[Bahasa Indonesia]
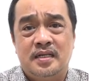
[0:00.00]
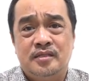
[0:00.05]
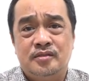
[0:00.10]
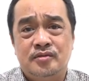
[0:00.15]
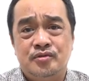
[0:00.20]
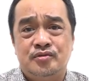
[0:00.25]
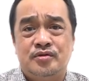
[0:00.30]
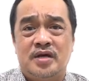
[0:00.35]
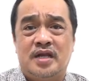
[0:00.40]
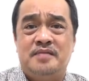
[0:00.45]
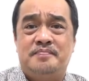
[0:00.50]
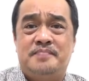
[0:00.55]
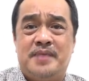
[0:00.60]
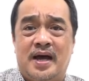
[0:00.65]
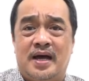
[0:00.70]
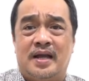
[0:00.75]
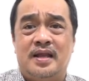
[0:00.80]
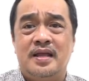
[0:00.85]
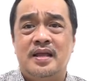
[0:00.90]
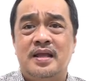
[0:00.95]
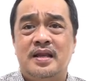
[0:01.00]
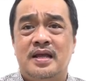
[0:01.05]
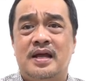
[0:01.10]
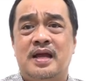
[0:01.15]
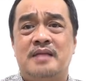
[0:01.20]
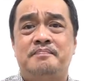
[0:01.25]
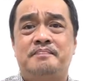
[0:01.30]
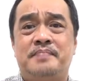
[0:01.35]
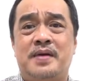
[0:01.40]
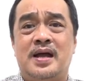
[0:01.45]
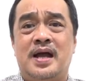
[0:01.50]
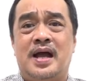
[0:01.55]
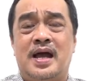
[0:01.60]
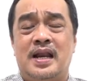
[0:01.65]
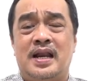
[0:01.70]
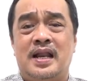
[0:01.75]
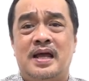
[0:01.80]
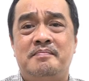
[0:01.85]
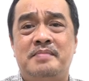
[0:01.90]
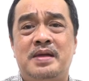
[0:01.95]
itu juga dibarengi dengan
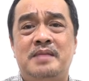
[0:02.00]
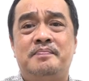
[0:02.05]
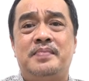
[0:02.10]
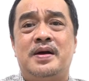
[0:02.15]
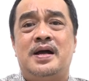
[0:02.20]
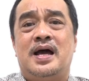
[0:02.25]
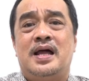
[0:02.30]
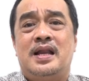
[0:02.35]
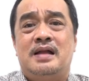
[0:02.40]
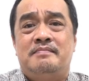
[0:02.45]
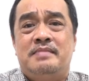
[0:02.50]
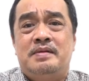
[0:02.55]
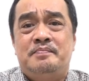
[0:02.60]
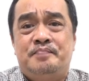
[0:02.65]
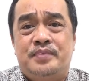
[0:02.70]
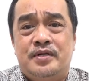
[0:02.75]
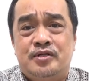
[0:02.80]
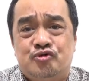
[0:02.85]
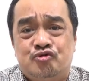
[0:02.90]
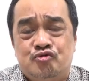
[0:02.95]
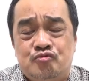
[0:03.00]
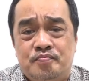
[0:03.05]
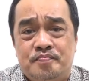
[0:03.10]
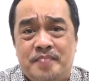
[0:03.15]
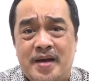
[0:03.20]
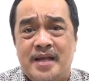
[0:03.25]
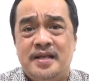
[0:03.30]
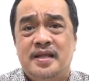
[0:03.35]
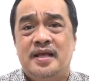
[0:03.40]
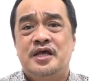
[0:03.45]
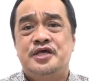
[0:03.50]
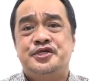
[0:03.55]
pengalaman-pengalaman perjumpaan